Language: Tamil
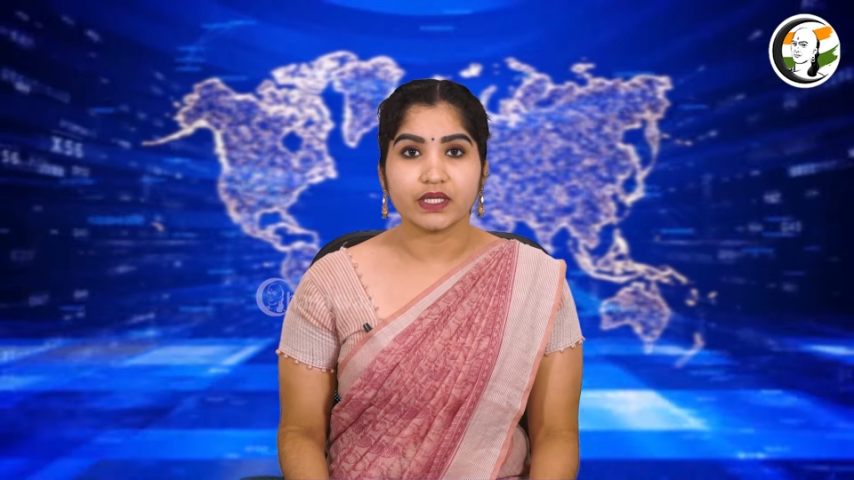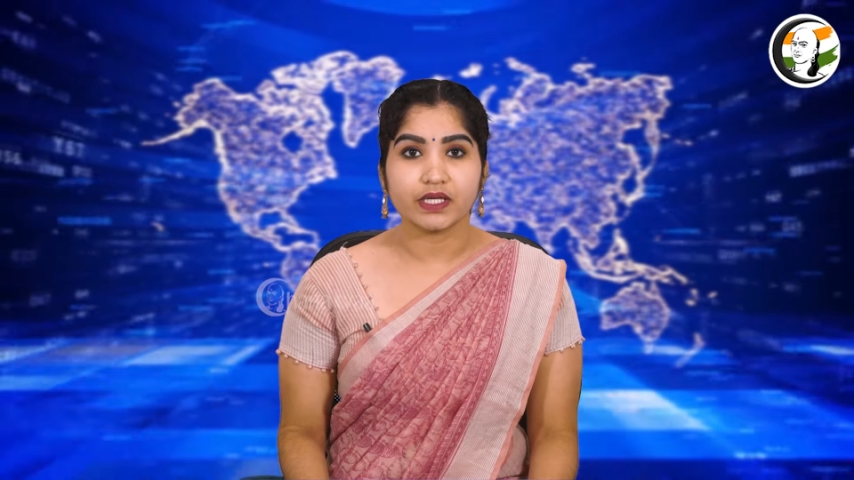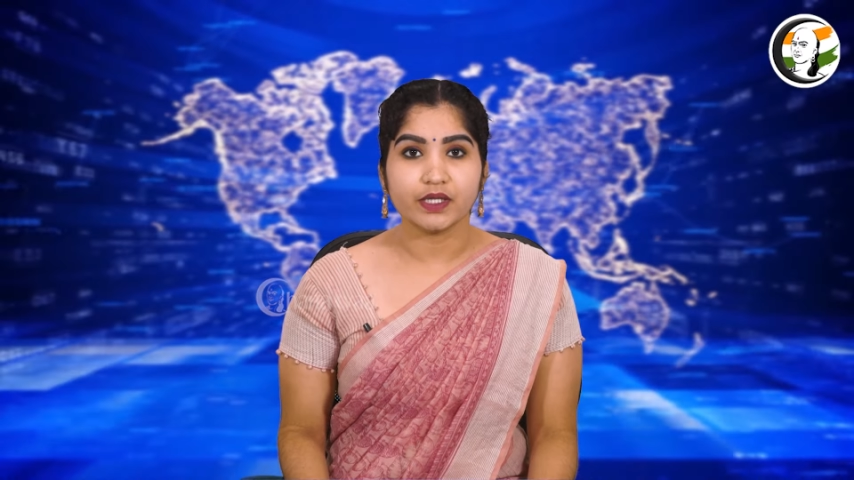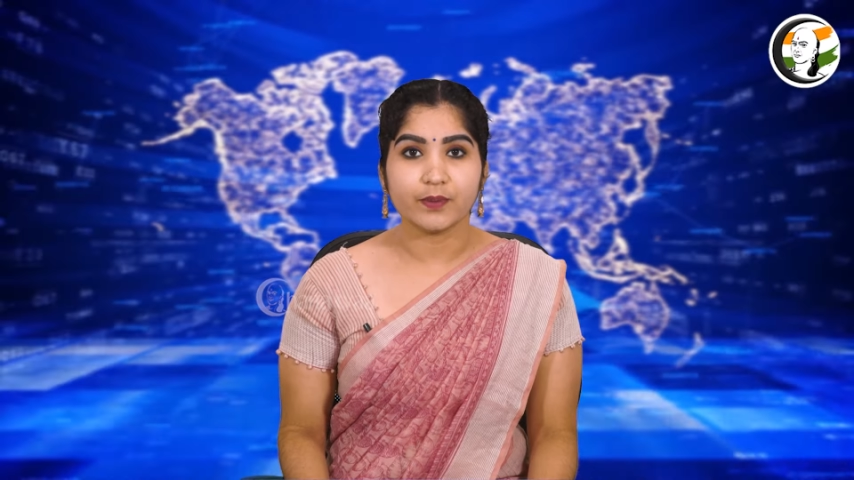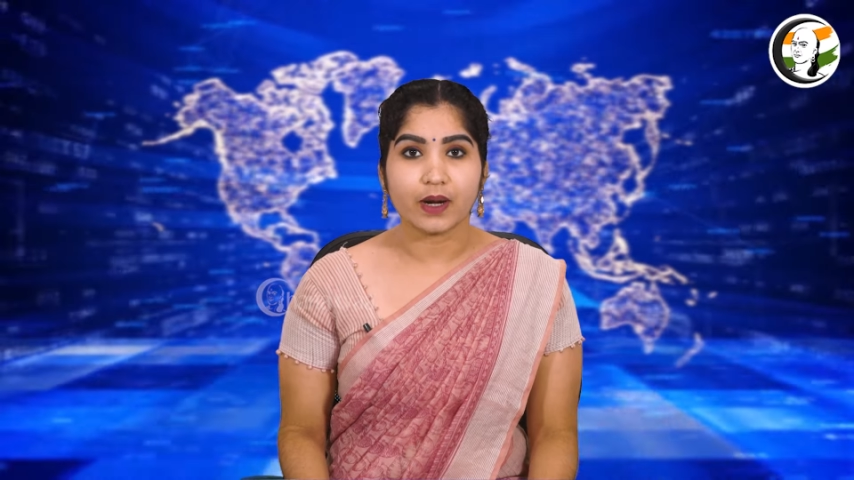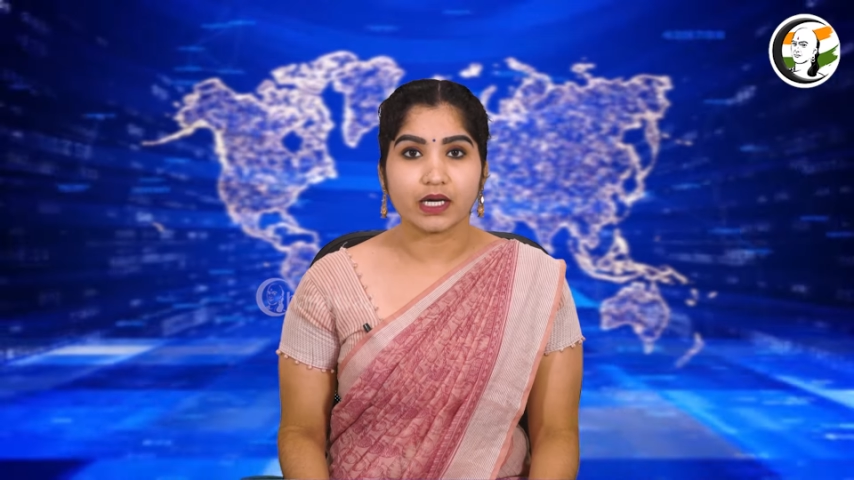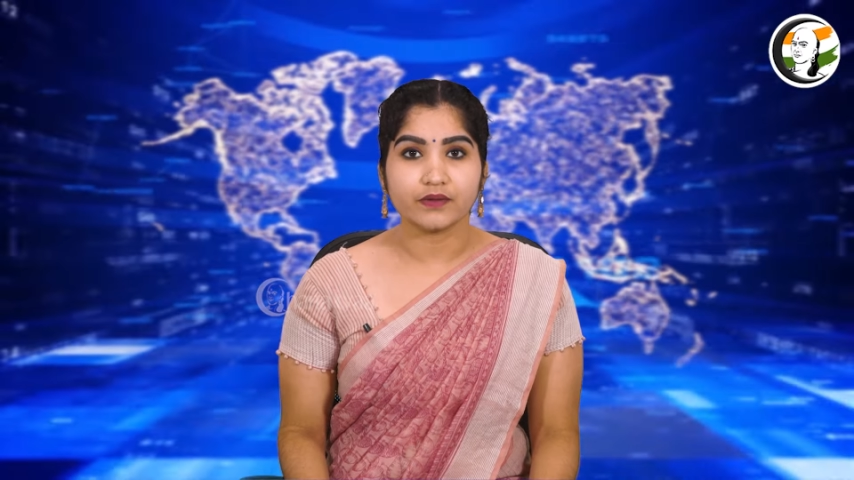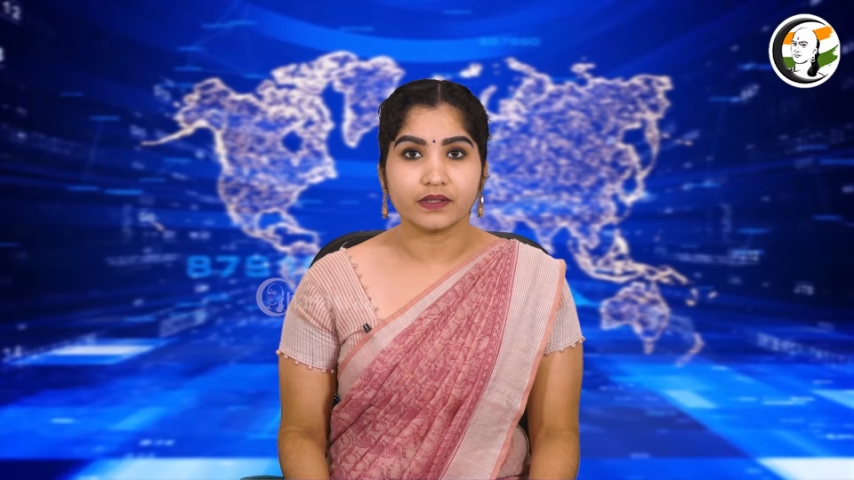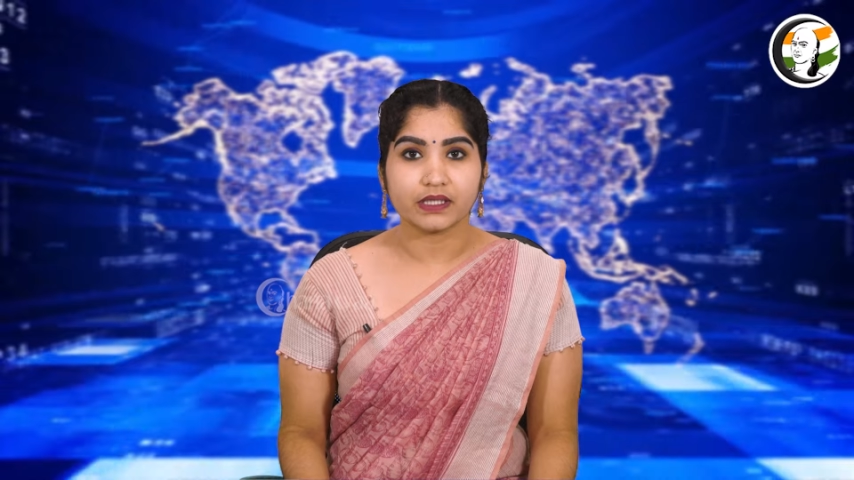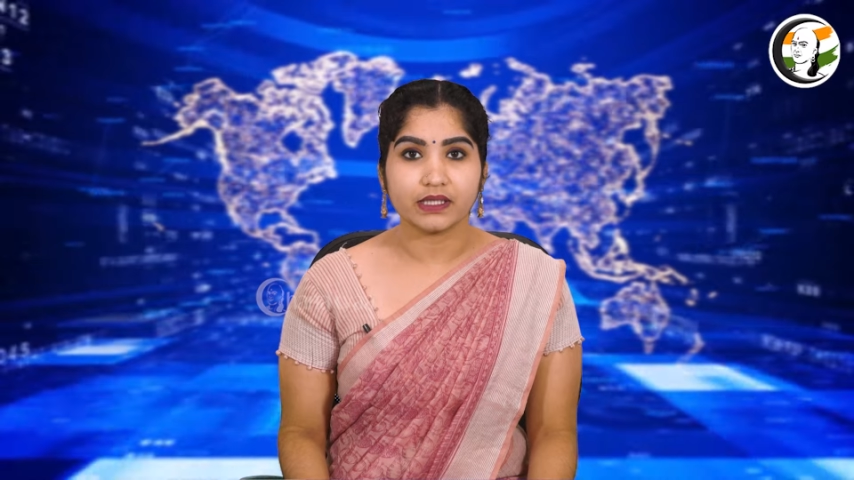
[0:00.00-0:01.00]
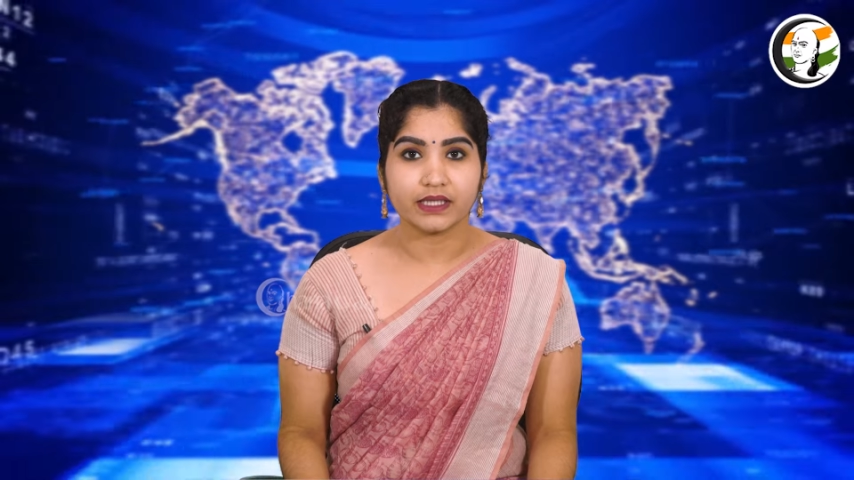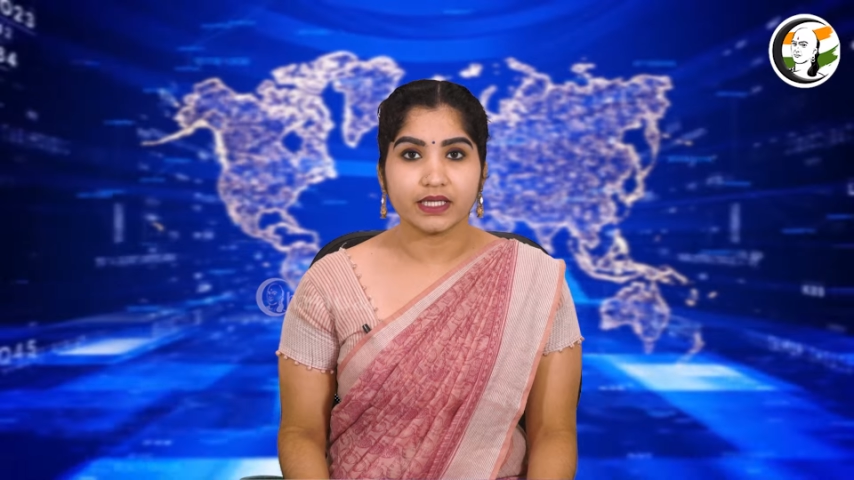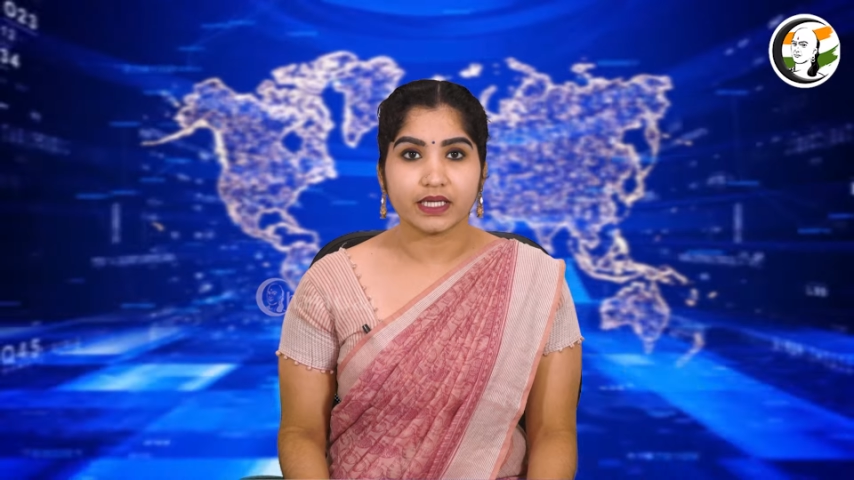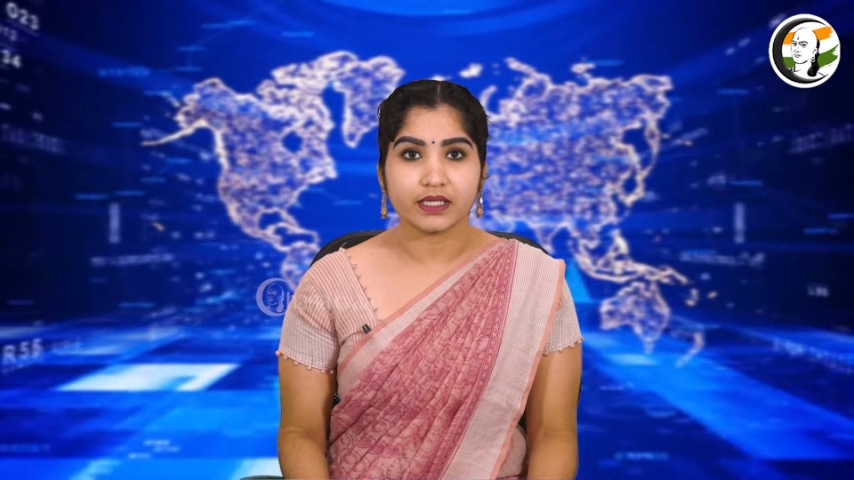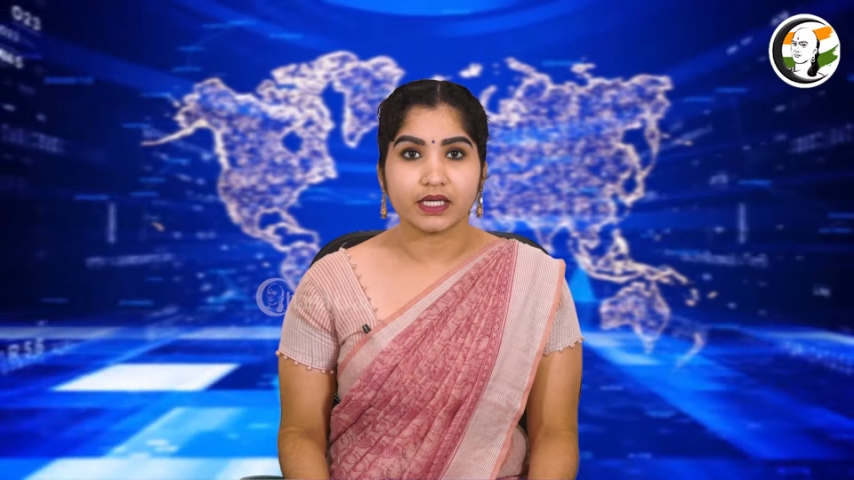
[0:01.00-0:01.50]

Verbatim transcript: இரண்டு மாணவர்களிடையே